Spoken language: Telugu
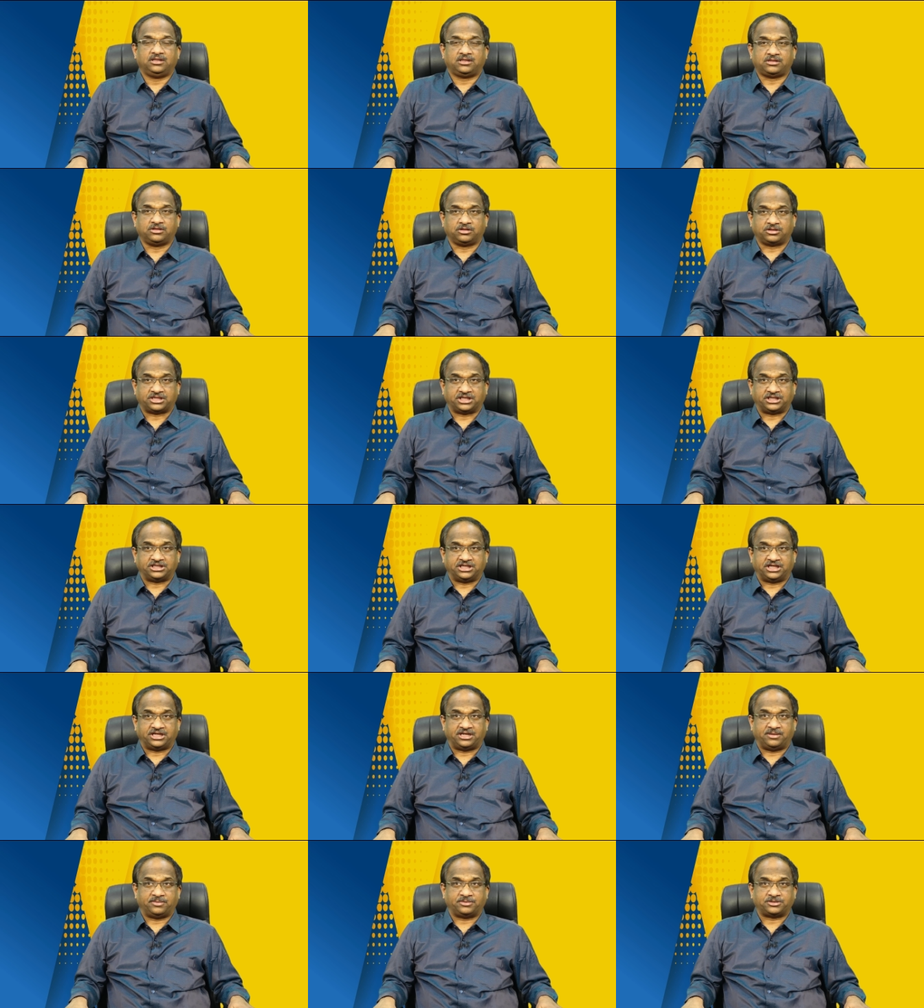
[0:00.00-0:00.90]
సో
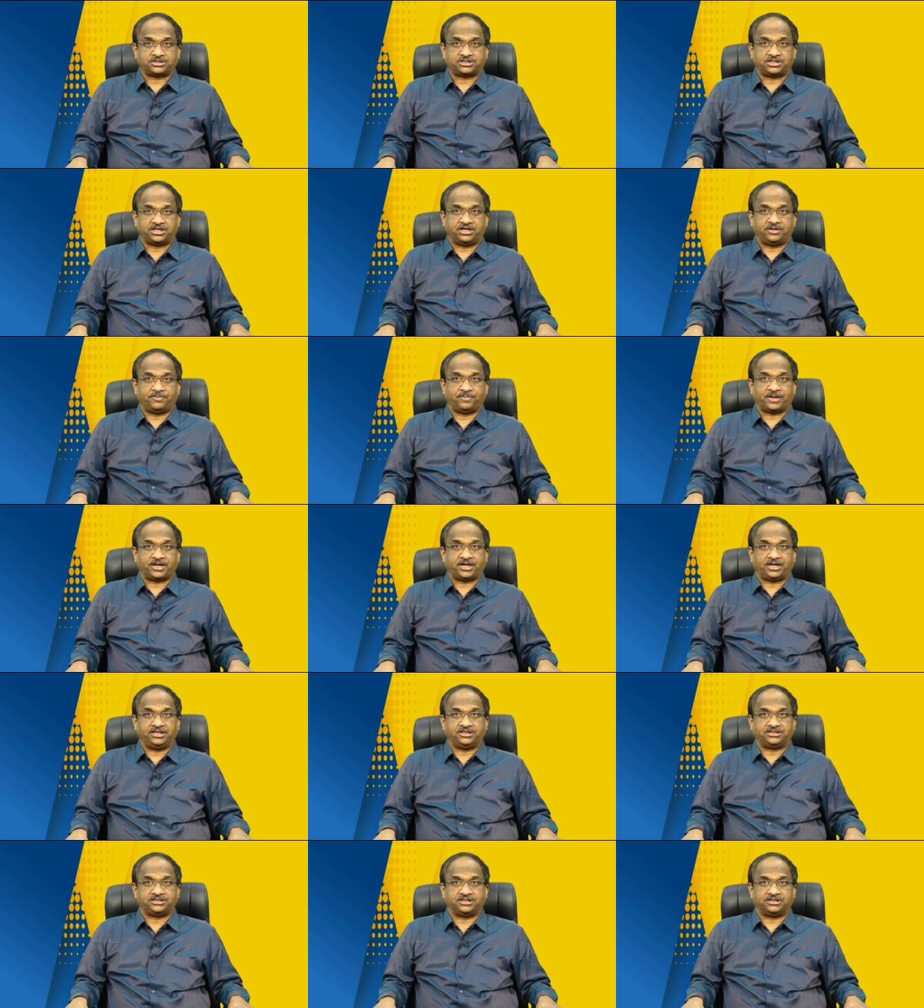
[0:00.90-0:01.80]
సజ్జన రామకృష్ణ అంటే
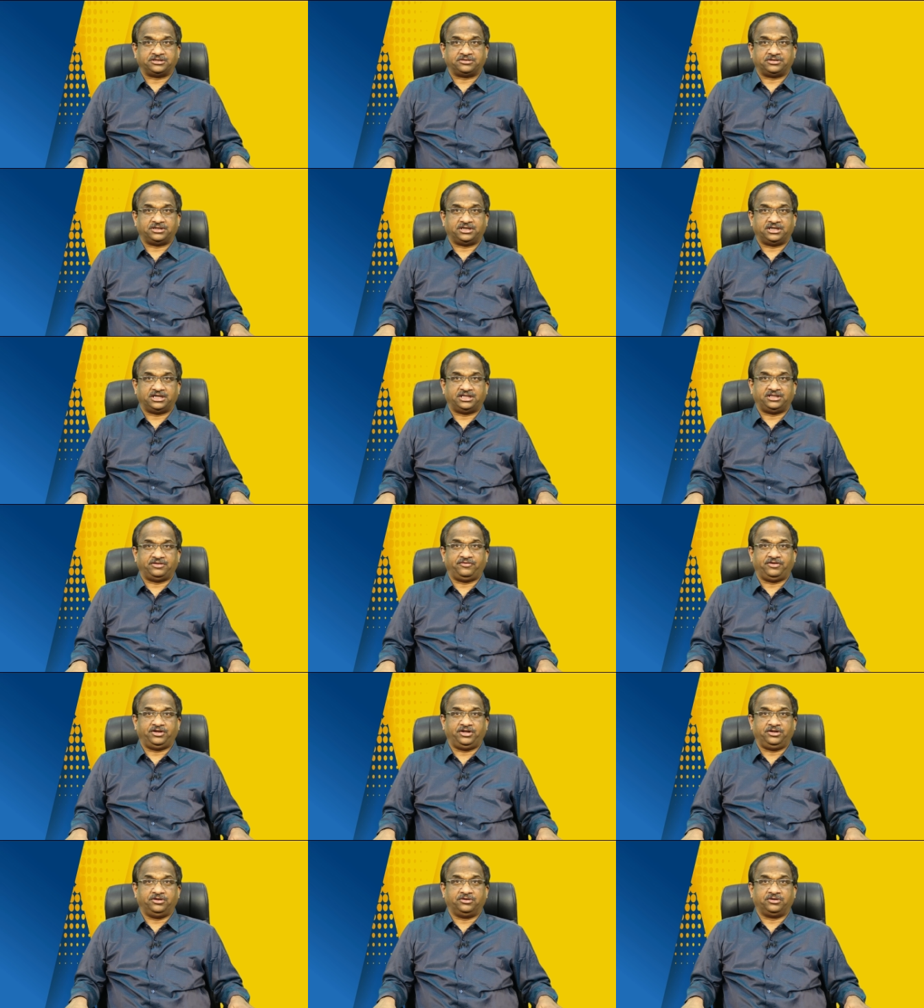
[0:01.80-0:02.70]
ప్రకటించాడు కూడా అది
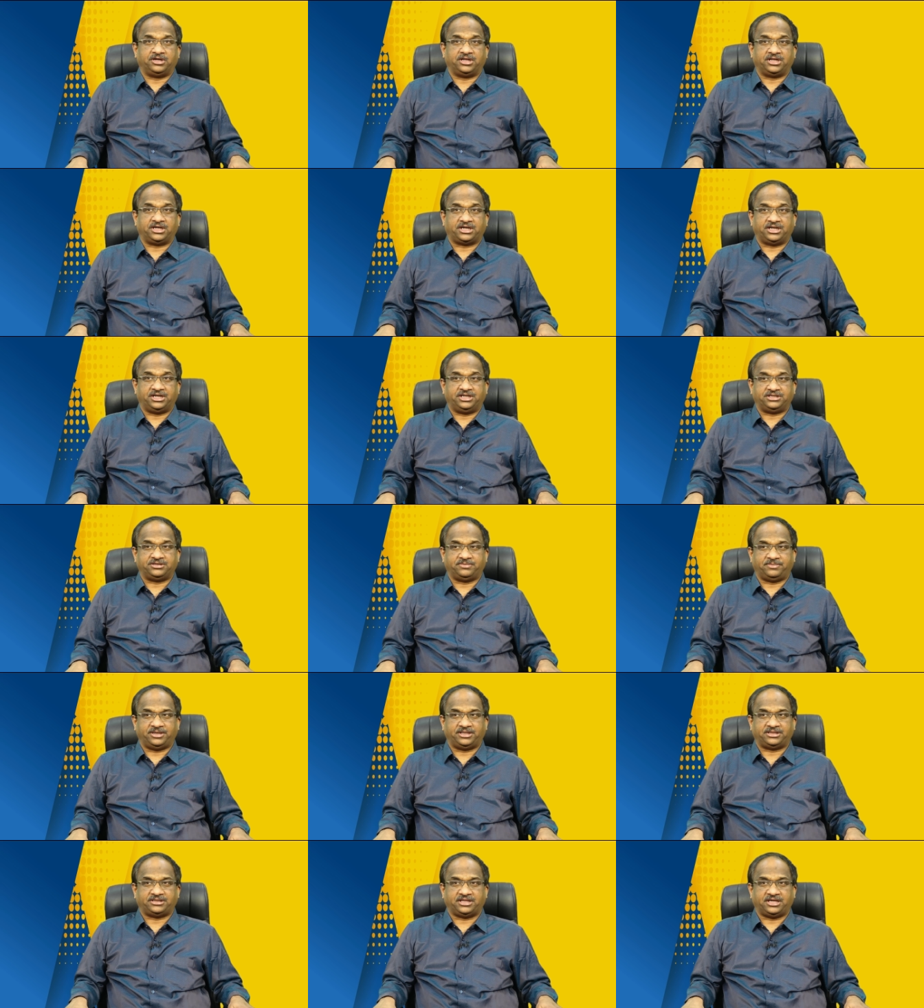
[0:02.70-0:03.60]
వీడియో కనుక
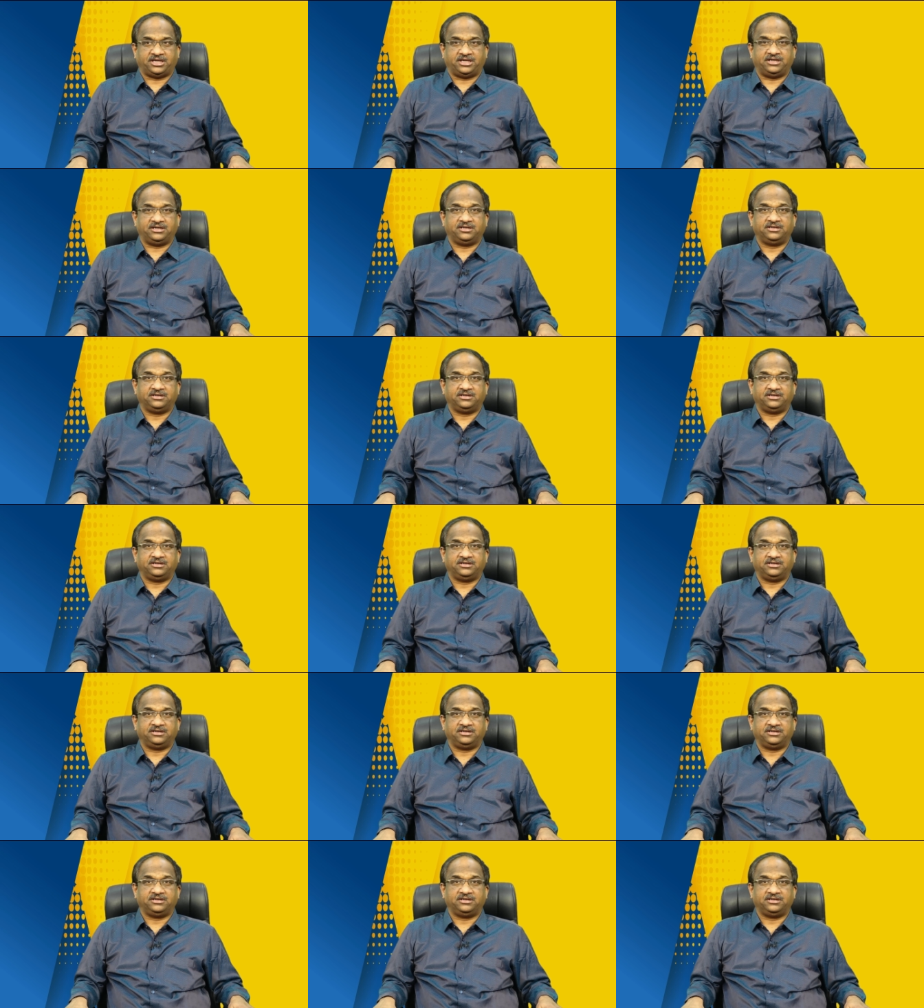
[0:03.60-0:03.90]
నిజమైతే